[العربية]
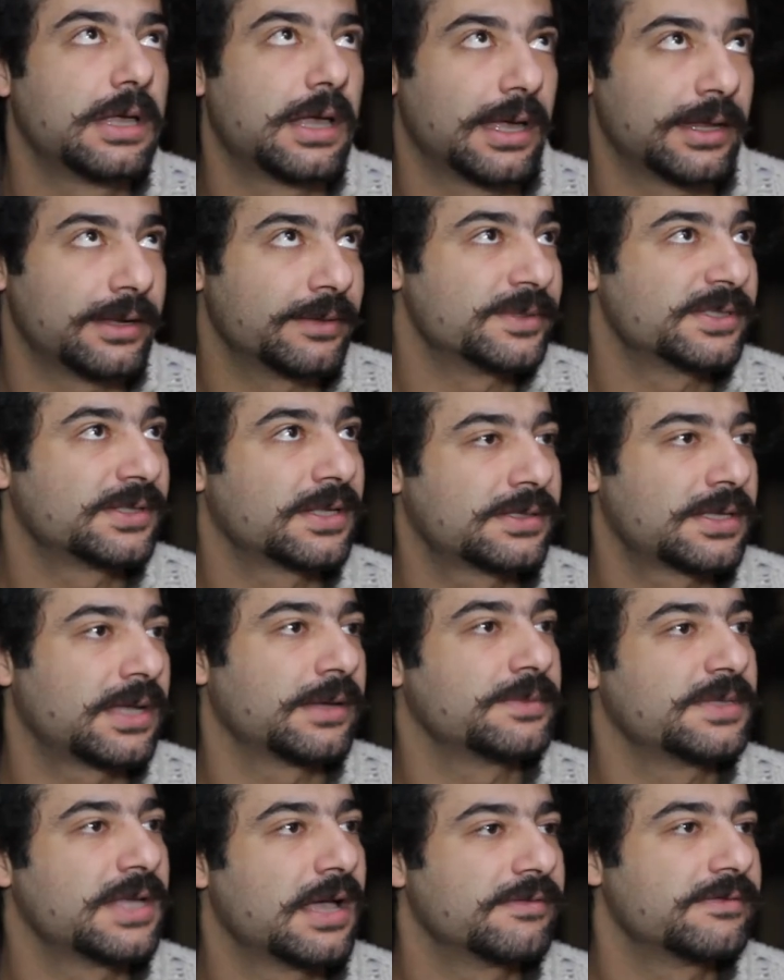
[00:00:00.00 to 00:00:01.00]
انا
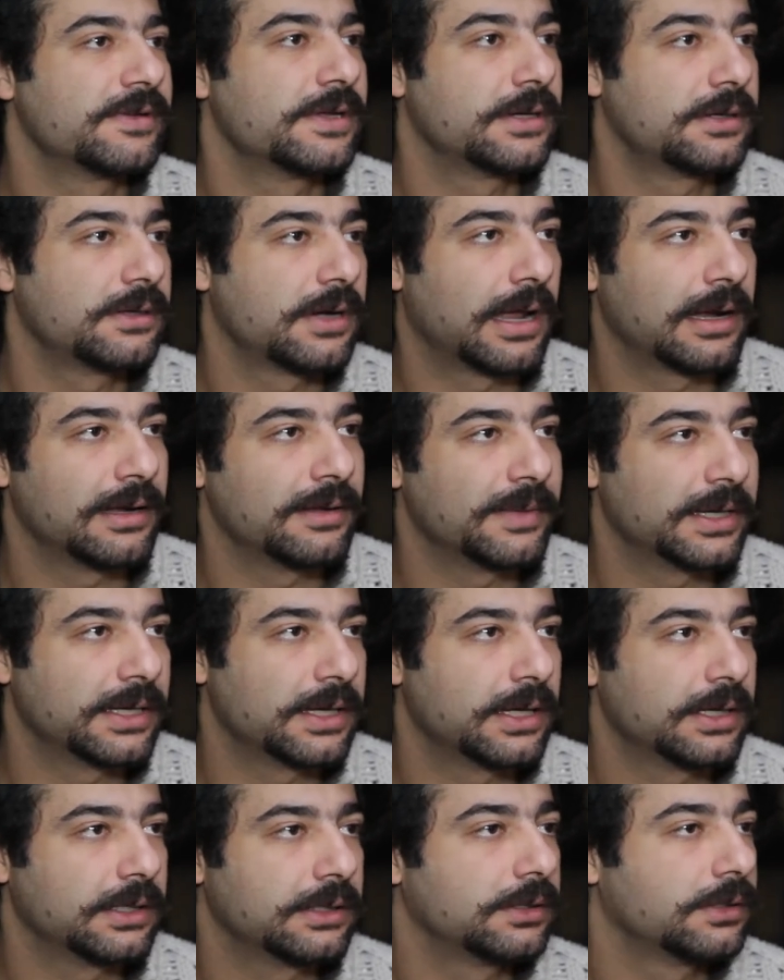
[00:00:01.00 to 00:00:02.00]
بستصعب سافر على
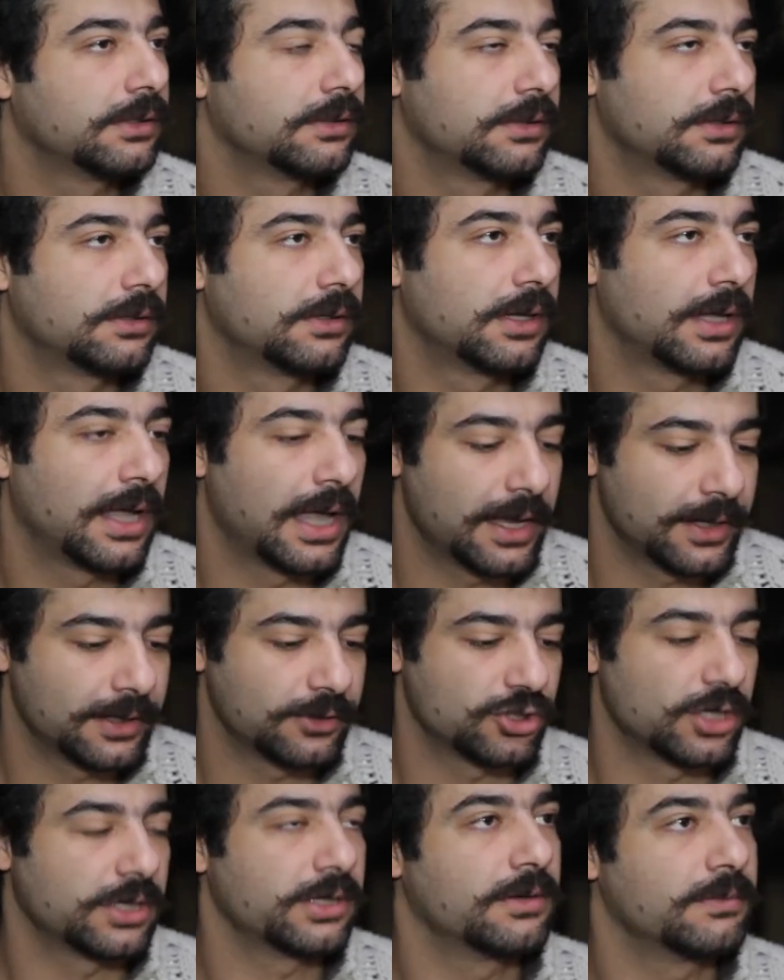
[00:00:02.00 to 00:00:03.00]
مكان
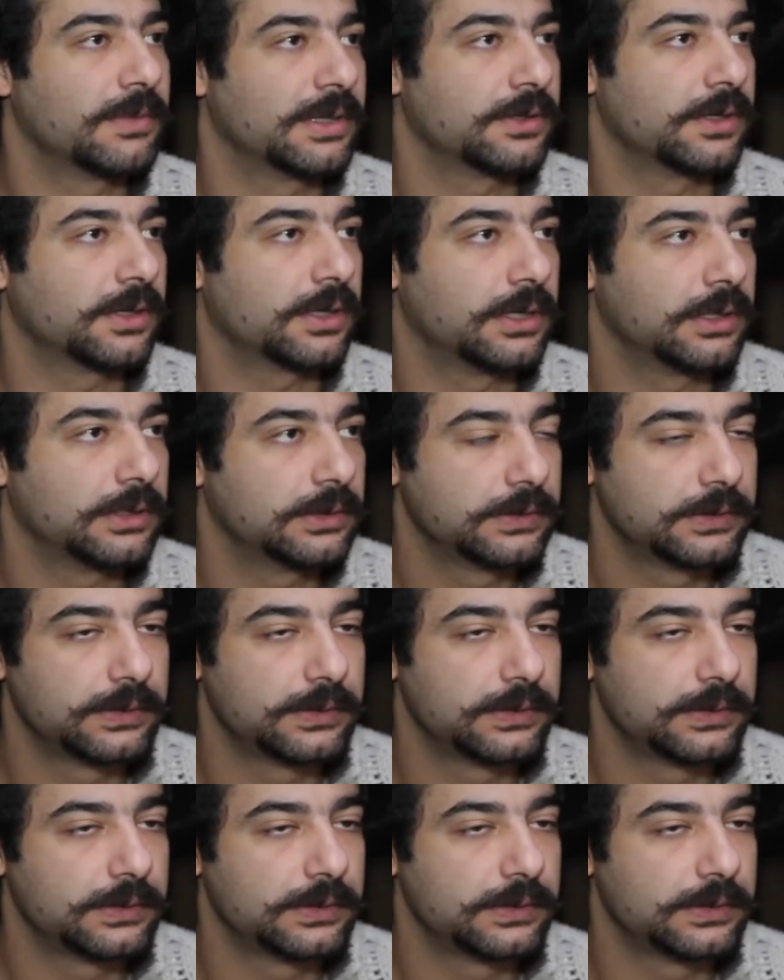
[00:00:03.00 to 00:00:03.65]
خارج هي المنطقه